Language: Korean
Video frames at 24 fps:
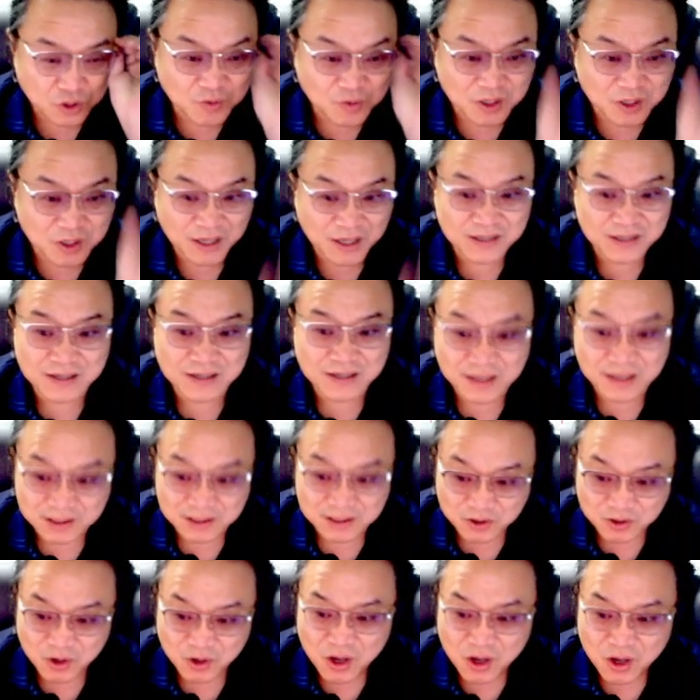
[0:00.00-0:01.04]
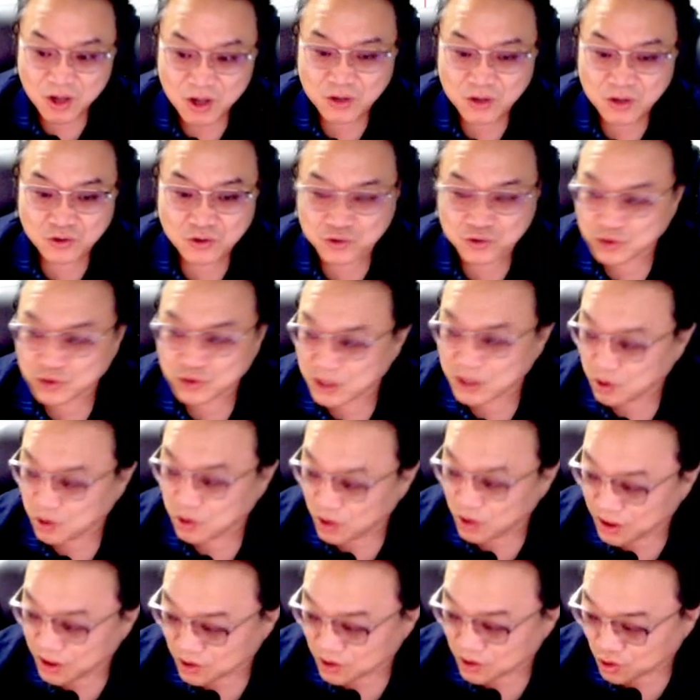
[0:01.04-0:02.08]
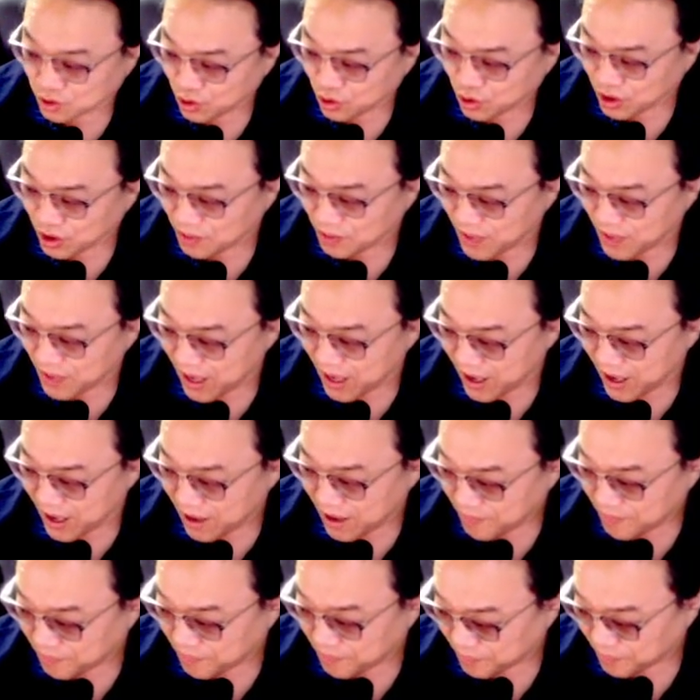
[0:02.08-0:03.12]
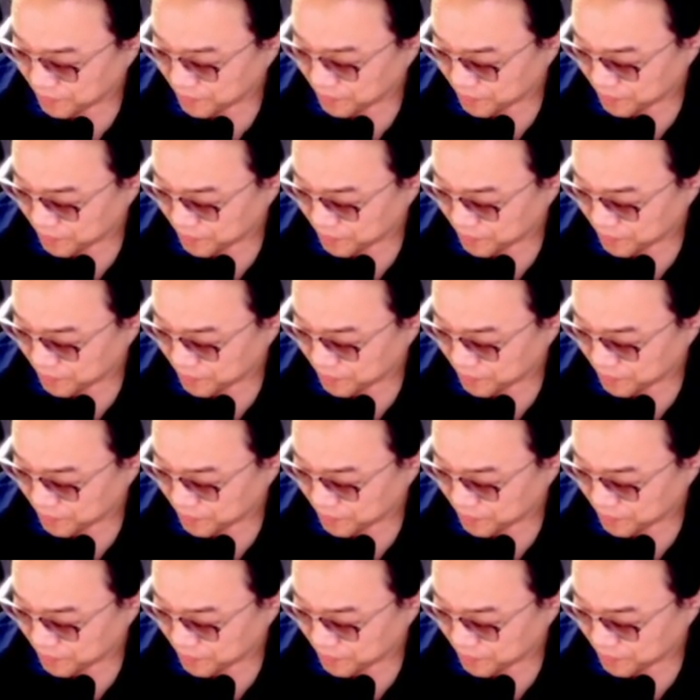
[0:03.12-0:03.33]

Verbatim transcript: 요점 정리하는 거겠죠? 추세 돌리는 초입에